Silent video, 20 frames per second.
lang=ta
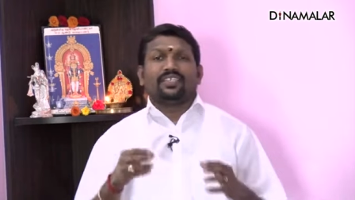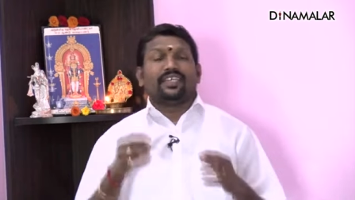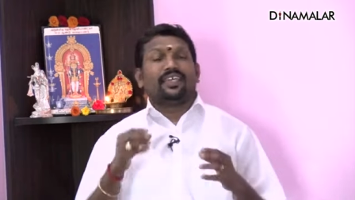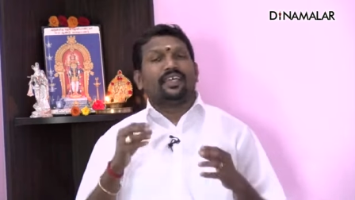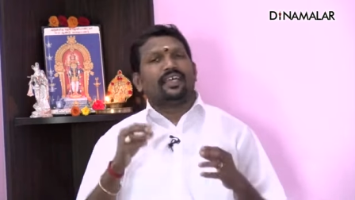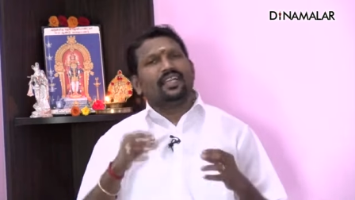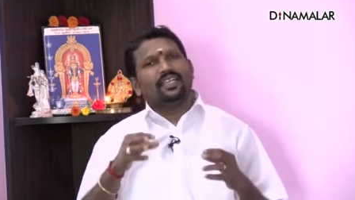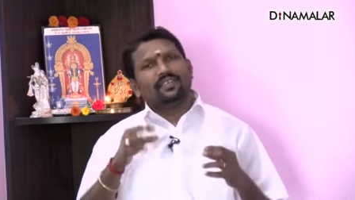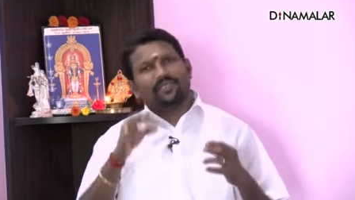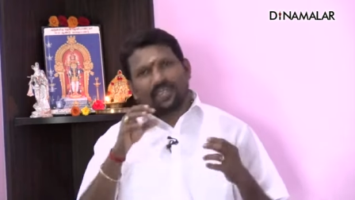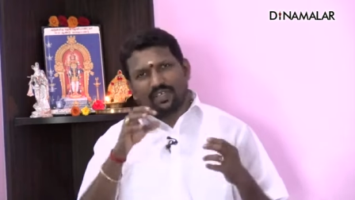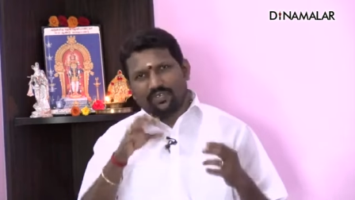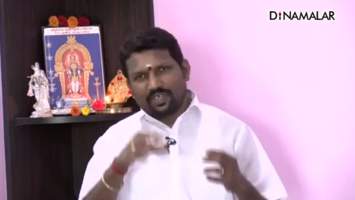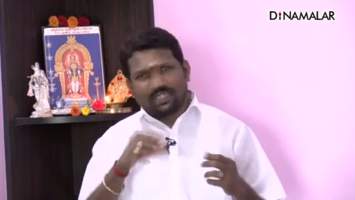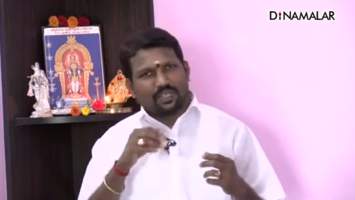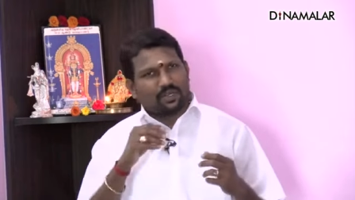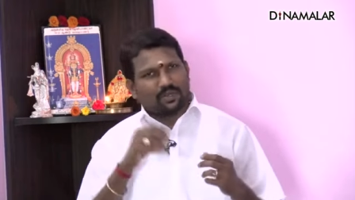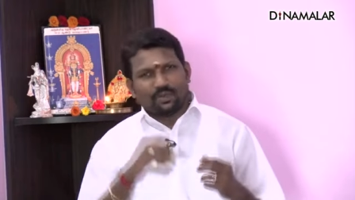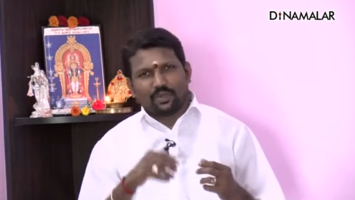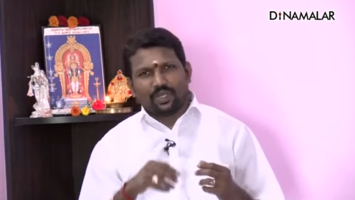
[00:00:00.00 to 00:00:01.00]
கேடு
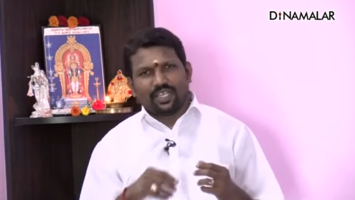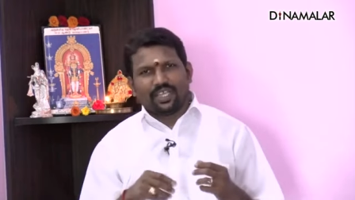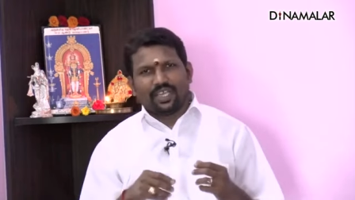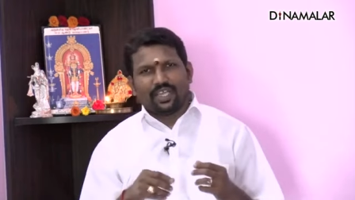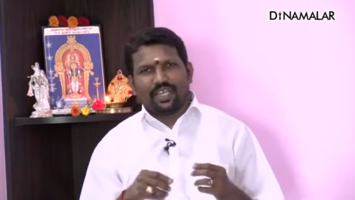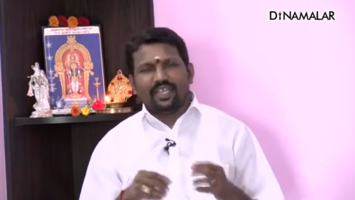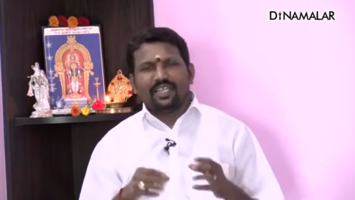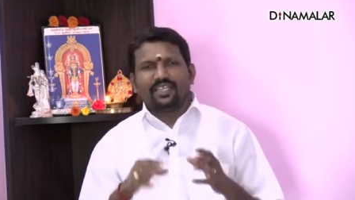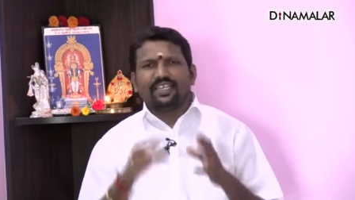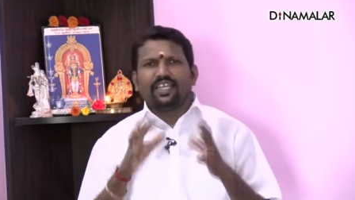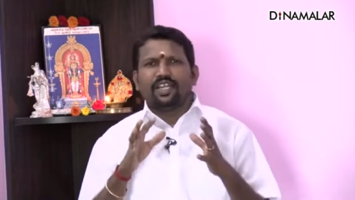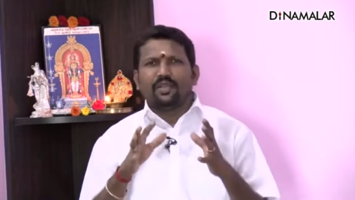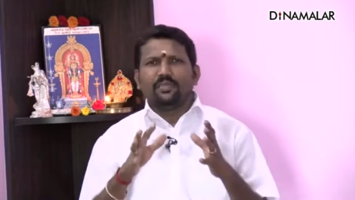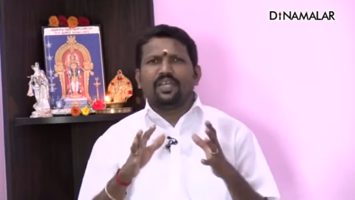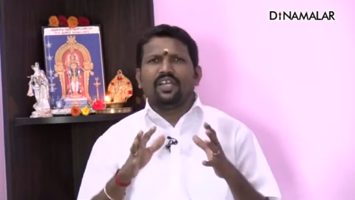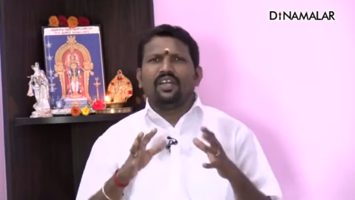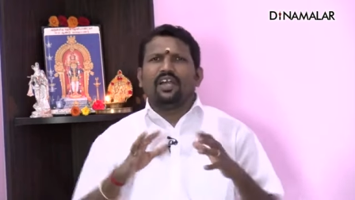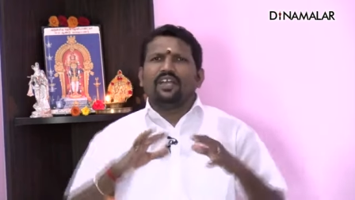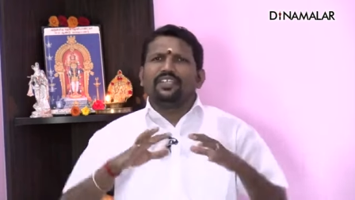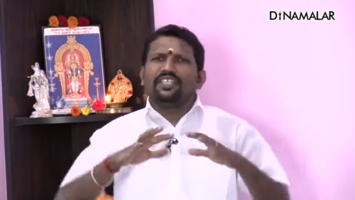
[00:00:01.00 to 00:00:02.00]
விளைவிக்கக்கூடிய
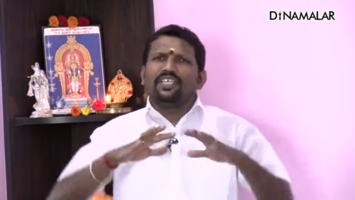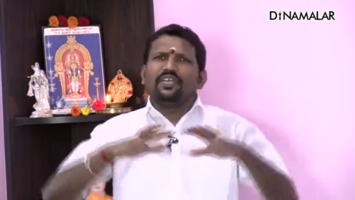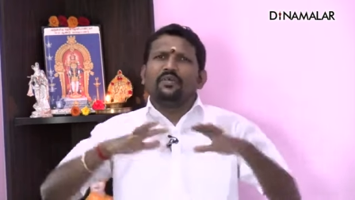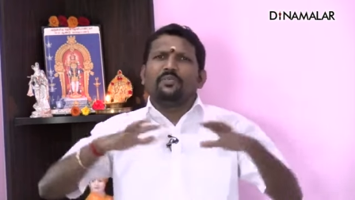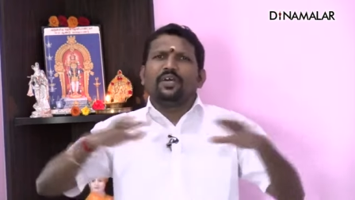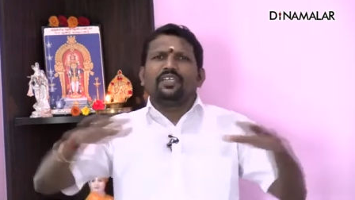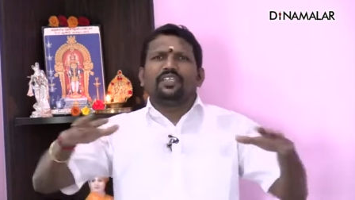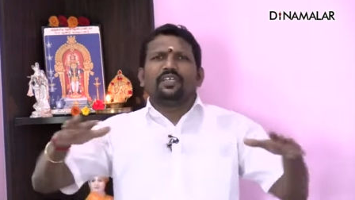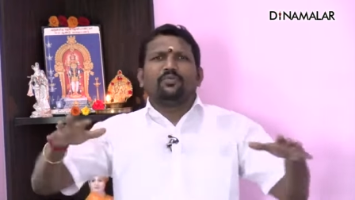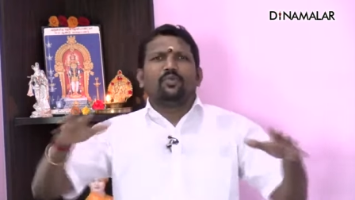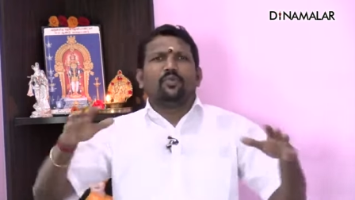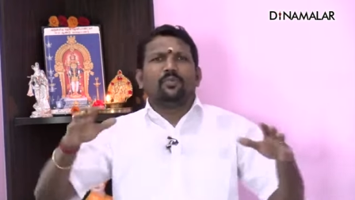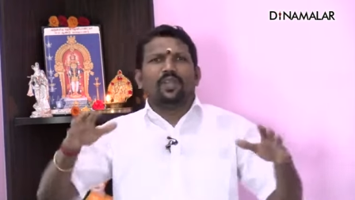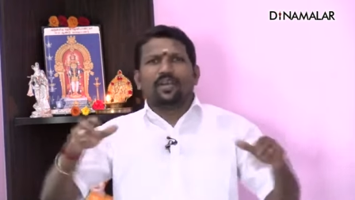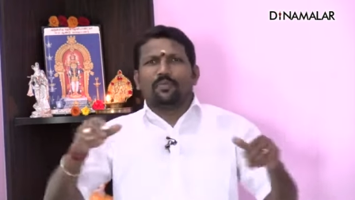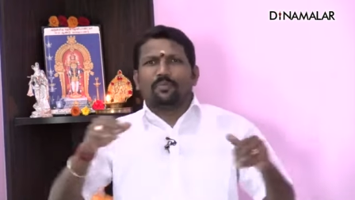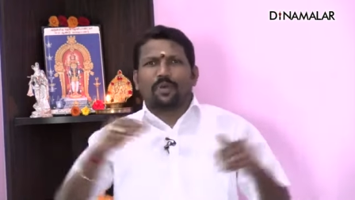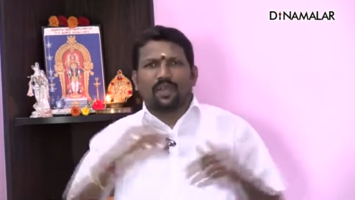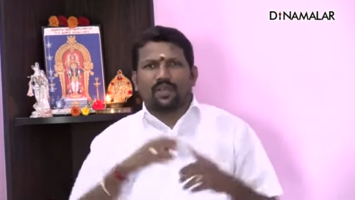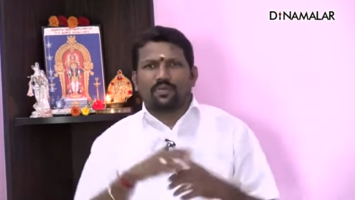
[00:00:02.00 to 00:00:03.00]
கிருமிகள் அதிகமாக இந்த
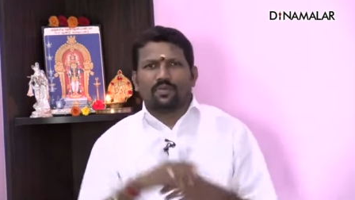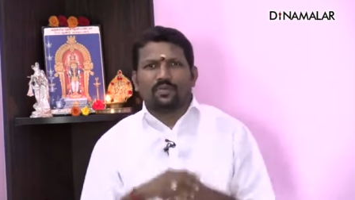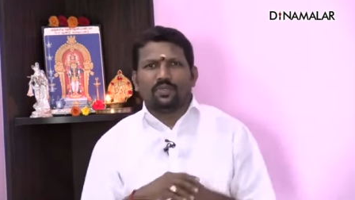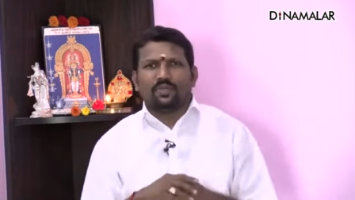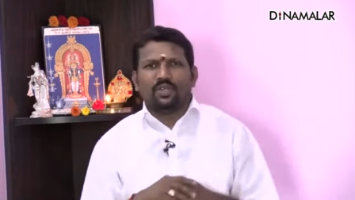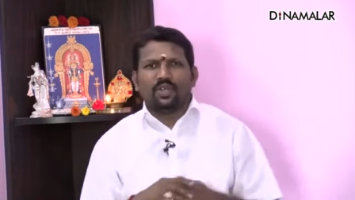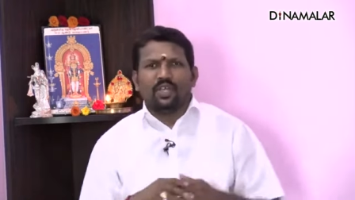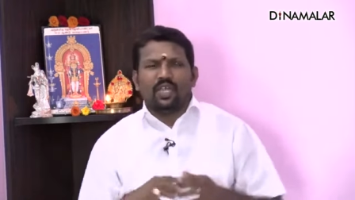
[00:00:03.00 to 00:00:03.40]
பூமியில் பரவும்